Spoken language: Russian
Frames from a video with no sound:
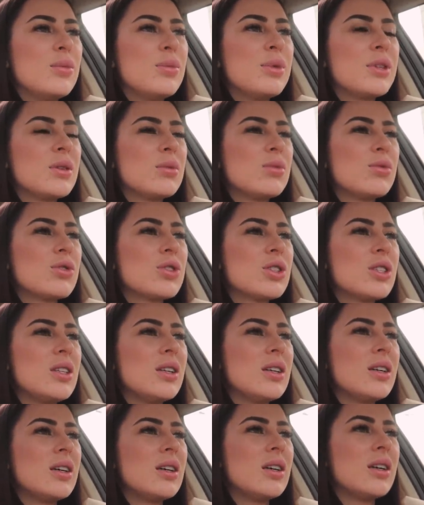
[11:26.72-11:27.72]
потому
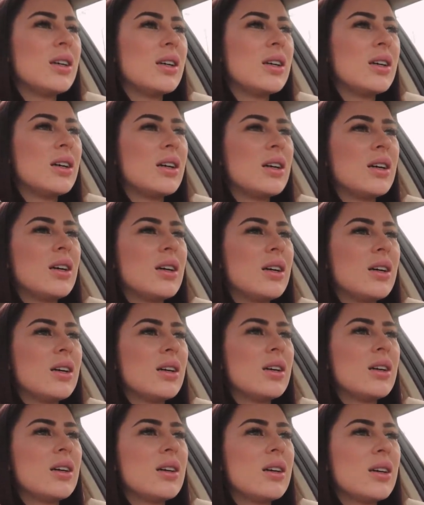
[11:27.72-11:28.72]
что... Через
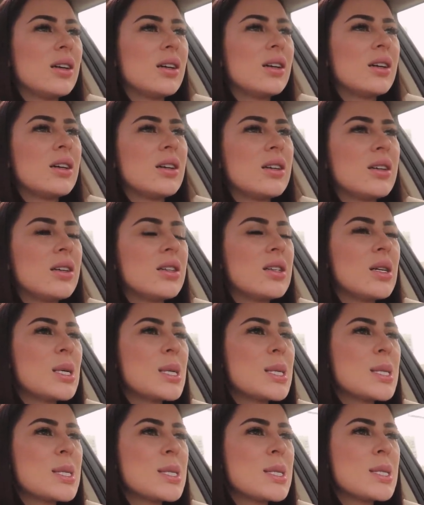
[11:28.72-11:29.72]
600 метров
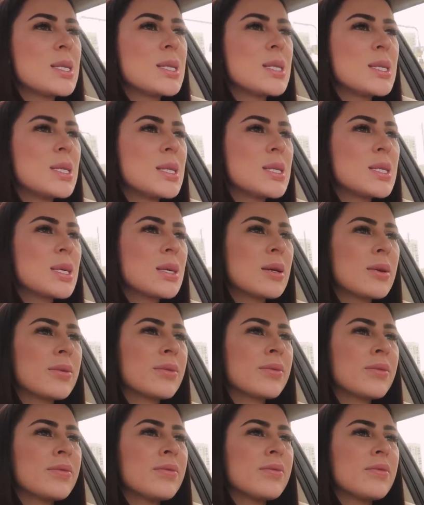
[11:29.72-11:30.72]
поверните
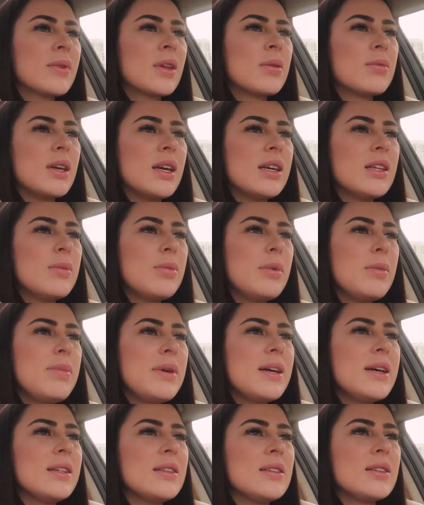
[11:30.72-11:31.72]
налево. Это
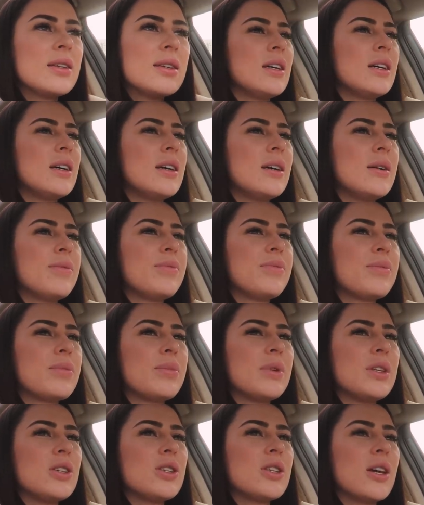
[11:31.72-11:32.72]
пипец. Я
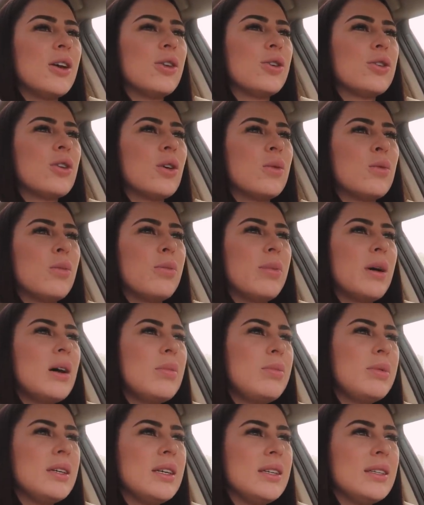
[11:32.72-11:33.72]
приезжаю к дому
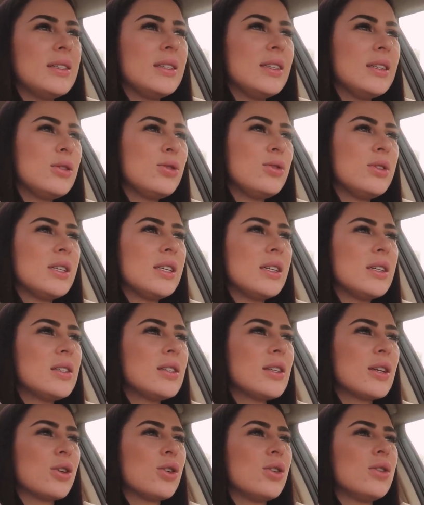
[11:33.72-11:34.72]
папы, и здесь у них есть
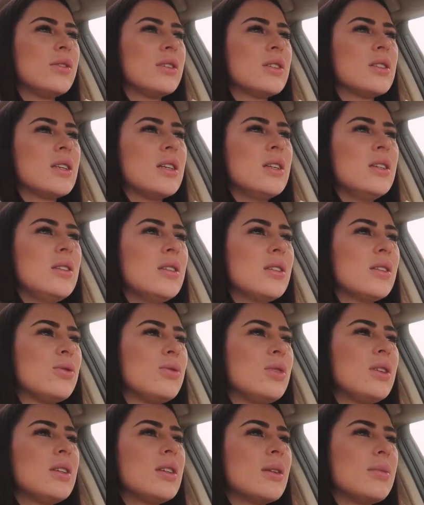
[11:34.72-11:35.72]
торговый центр, и у
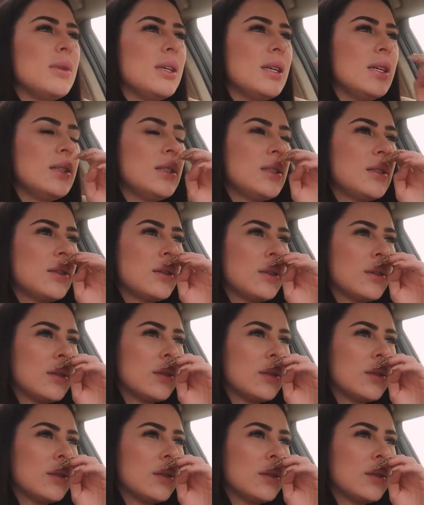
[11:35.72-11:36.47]
них там есть